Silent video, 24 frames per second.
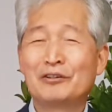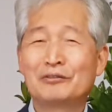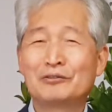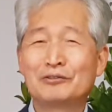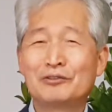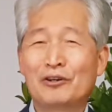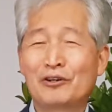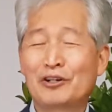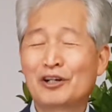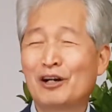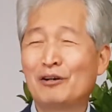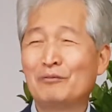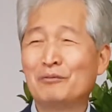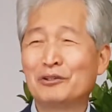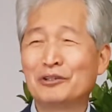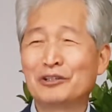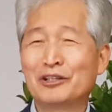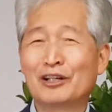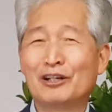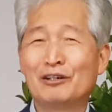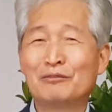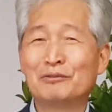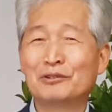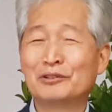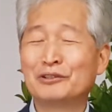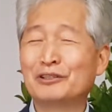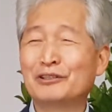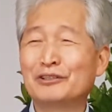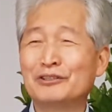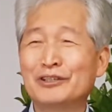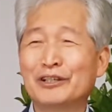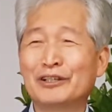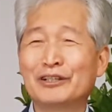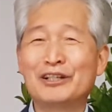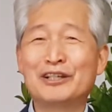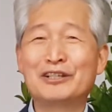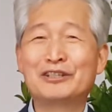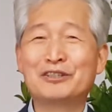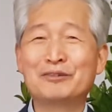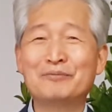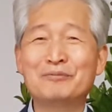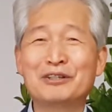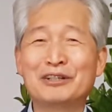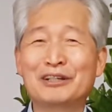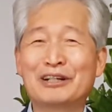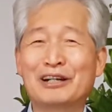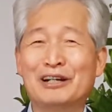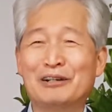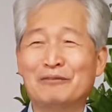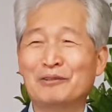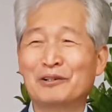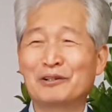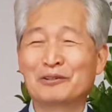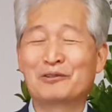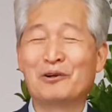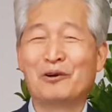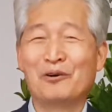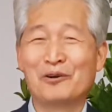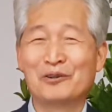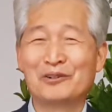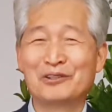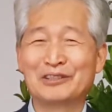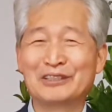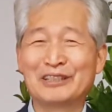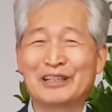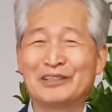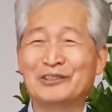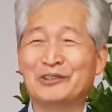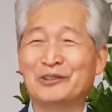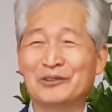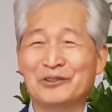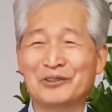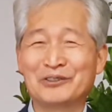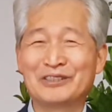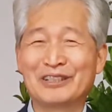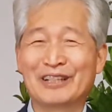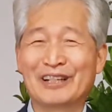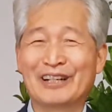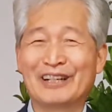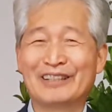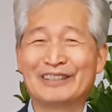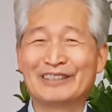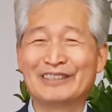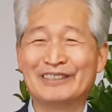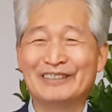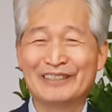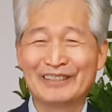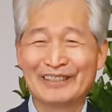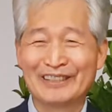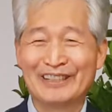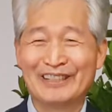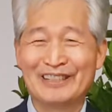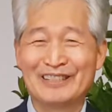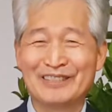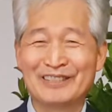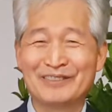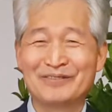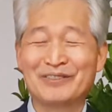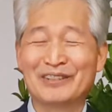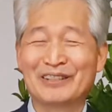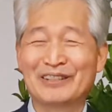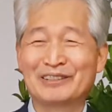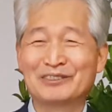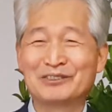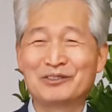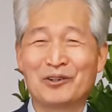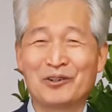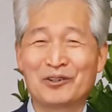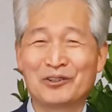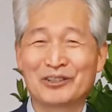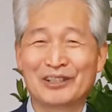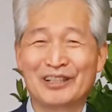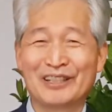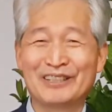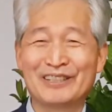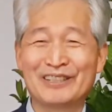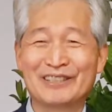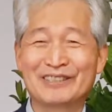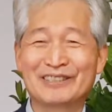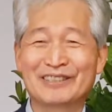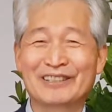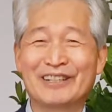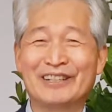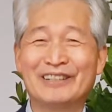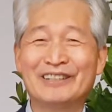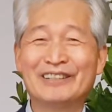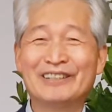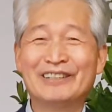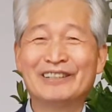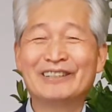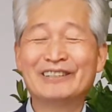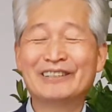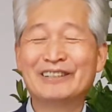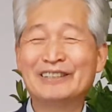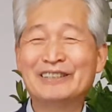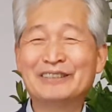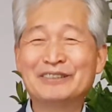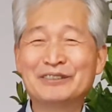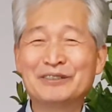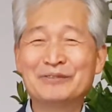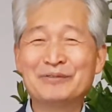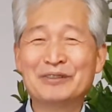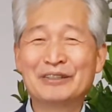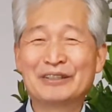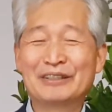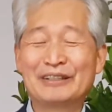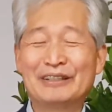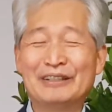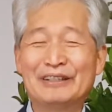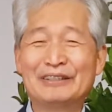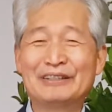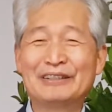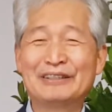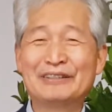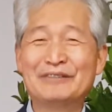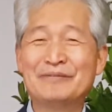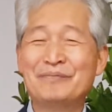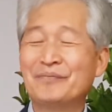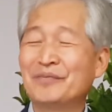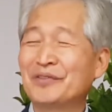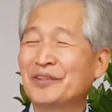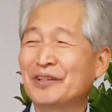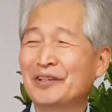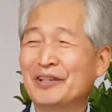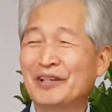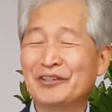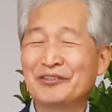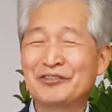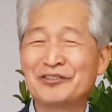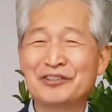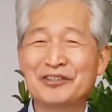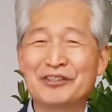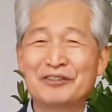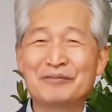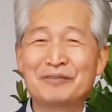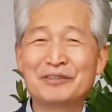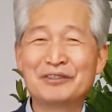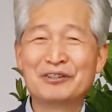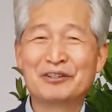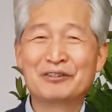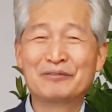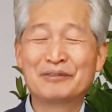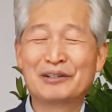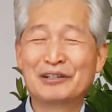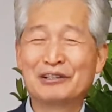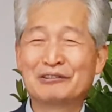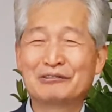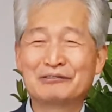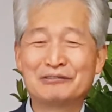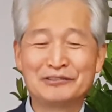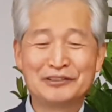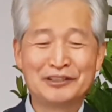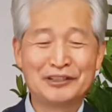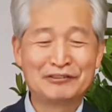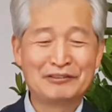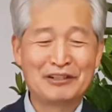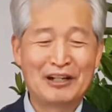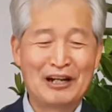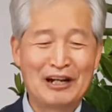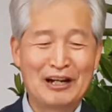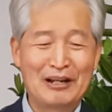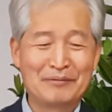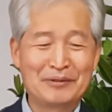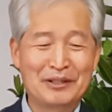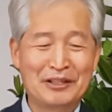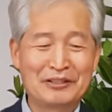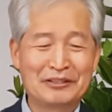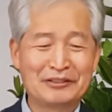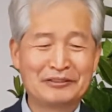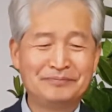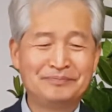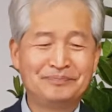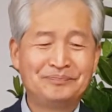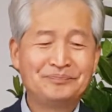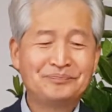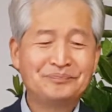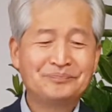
석가모니가 뭐 이런 얘기 했습니까? 뭐 공자, 노자가 이런 얘기 했습니까? 소크라테스가 했습니까? 예? 예수님이 정말로 구세주. 아멘이죠?